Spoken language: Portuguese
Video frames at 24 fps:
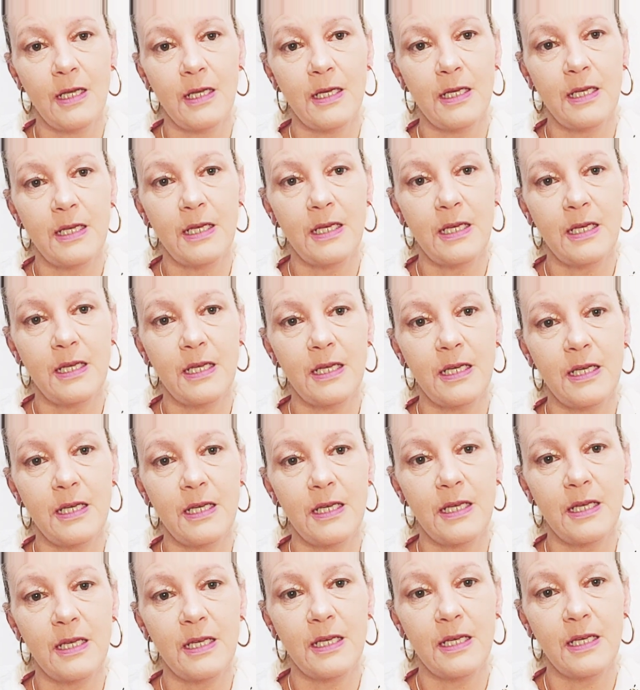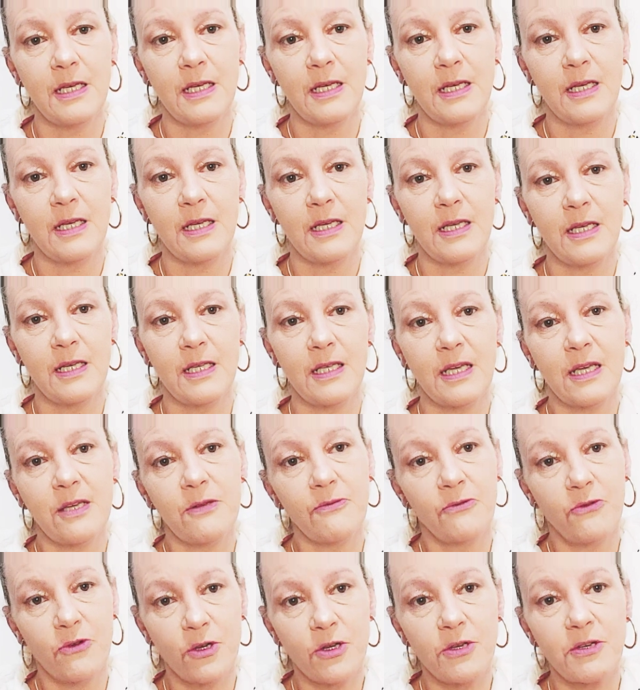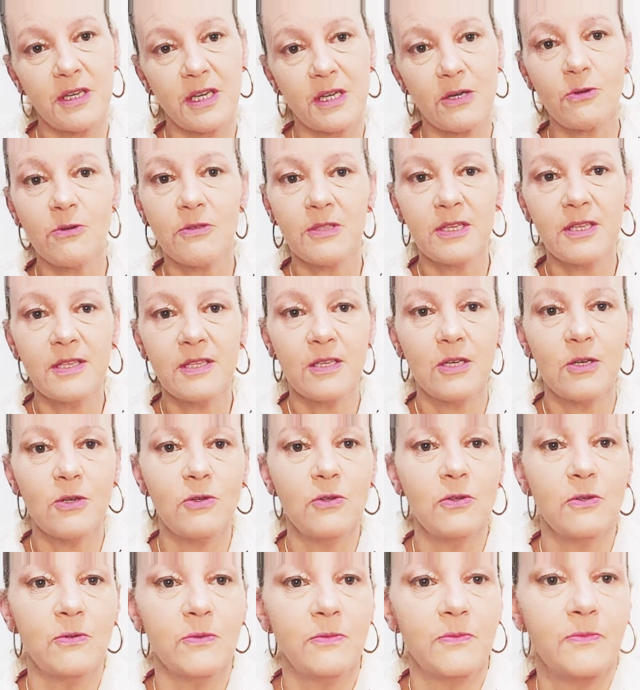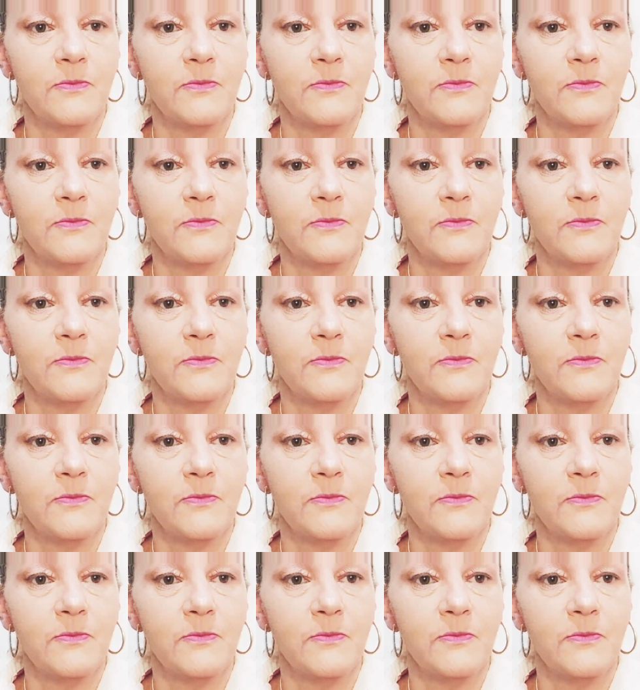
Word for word: E, e daí foi o que aconteceu.